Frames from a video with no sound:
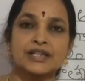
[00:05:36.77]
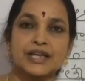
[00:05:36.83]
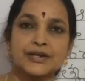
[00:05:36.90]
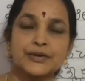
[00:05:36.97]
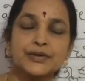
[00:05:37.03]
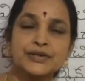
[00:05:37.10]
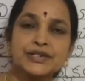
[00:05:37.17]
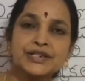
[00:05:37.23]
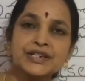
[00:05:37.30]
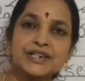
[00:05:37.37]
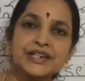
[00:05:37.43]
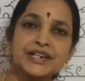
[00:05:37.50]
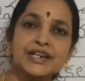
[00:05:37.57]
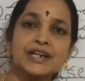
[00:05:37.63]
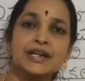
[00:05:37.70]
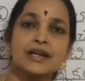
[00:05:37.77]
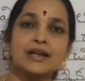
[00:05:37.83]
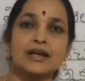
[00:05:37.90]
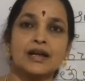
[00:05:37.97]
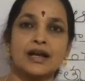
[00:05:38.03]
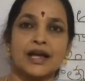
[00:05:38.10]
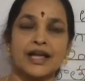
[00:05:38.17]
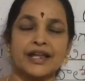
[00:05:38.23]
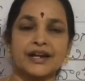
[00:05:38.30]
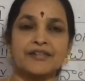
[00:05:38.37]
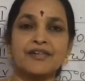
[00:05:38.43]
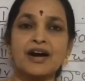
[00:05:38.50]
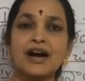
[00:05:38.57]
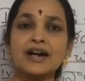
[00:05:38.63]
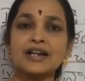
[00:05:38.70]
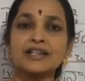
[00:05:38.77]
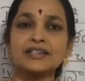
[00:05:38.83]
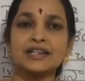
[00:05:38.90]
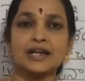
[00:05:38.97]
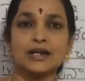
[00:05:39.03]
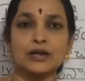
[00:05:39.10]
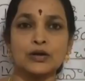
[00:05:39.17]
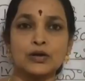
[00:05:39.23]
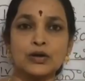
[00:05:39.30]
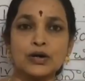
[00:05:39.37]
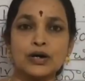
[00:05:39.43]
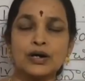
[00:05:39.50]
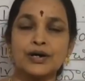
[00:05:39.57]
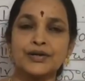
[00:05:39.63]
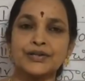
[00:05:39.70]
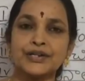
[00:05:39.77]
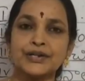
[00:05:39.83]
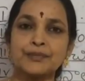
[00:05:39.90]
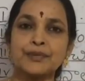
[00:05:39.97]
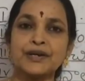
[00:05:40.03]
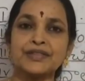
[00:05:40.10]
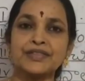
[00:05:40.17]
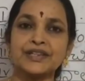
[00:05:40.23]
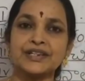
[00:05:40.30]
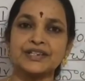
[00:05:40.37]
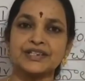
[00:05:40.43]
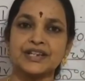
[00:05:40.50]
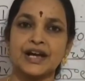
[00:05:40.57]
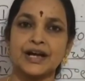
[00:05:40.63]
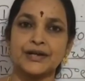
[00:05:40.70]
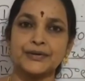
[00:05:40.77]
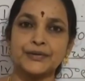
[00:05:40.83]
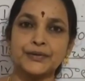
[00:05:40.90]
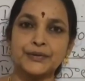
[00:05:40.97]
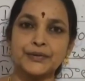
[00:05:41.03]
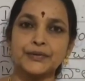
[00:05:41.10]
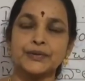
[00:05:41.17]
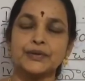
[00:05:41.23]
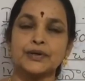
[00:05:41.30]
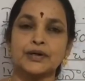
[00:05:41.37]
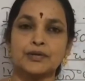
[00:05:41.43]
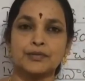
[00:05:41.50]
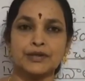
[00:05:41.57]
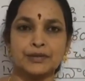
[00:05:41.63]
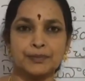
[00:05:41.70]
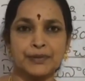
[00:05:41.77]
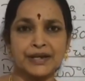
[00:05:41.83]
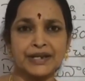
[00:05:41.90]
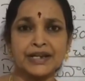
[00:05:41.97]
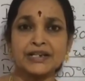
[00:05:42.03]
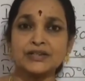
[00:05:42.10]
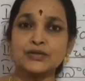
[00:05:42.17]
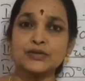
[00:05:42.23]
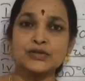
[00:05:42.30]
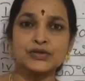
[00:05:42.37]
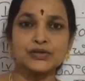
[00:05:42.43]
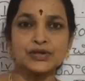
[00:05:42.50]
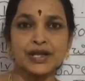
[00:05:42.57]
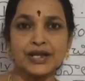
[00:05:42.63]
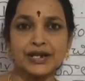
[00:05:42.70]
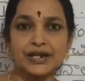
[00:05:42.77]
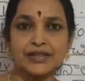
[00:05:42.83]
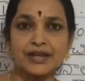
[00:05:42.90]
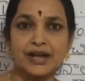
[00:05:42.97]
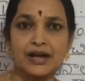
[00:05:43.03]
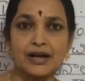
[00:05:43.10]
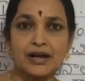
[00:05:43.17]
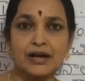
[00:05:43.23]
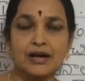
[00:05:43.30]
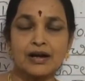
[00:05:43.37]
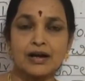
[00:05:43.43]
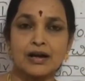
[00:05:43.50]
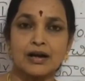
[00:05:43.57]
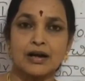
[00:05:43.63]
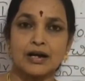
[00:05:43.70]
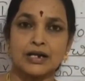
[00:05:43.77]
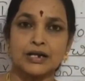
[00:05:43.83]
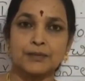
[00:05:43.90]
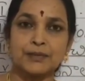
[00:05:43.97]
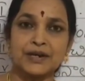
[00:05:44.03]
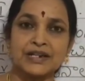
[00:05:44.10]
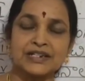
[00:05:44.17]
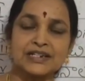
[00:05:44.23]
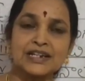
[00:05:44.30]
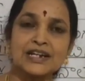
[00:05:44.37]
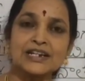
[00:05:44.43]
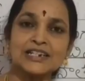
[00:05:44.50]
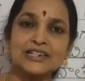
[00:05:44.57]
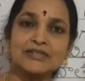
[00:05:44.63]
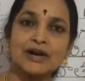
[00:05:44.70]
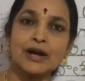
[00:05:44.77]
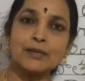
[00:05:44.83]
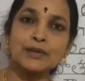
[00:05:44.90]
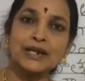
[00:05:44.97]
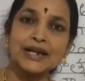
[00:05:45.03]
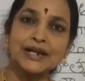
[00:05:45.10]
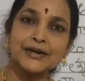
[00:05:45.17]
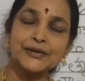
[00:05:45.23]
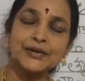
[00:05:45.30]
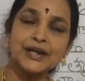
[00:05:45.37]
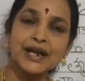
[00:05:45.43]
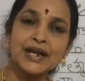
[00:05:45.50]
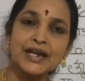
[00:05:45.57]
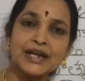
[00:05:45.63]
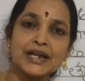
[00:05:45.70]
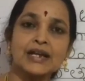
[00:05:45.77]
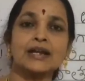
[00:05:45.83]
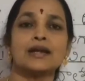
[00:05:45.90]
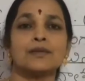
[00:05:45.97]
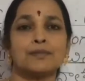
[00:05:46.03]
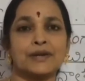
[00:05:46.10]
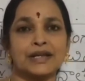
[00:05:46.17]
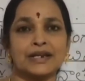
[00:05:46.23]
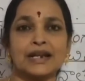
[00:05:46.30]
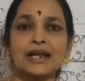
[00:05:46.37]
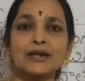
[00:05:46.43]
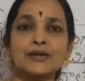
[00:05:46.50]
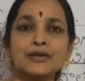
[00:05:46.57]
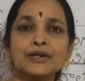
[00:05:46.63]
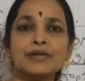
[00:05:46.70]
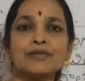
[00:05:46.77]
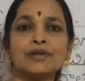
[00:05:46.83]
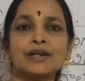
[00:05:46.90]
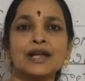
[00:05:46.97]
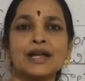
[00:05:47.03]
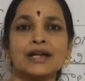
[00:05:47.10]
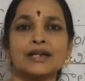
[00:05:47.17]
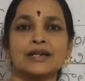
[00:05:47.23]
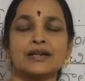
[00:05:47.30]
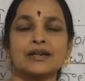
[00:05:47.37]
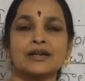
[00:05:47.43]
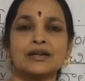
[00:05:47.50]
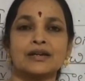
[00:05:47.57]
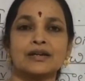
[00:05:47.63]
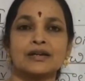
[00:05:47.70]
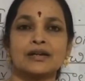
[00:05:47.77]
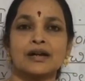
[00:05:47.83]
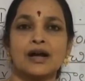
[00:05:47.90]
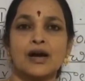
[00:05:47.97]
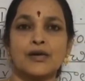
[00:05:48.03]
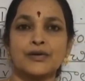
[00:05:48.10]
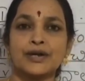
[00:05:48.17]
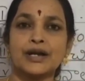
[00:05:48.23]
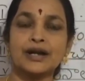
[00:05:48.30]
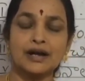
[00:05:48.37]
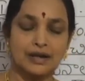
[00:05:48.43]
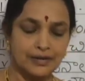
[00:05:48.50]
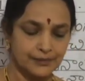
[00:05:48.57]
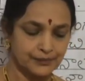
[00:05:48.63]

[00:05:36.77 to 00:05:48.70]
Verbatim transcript: సరోజినిని ఎరవాడ జైలులో నిర్బంధించారు మీరు పేరా చూస్తున్నారు కదా ఈ ప్రశ్నలకు జవాబులు ఎక్కడున్నాయి పేరాలోనే ఉన్నాయి అవునా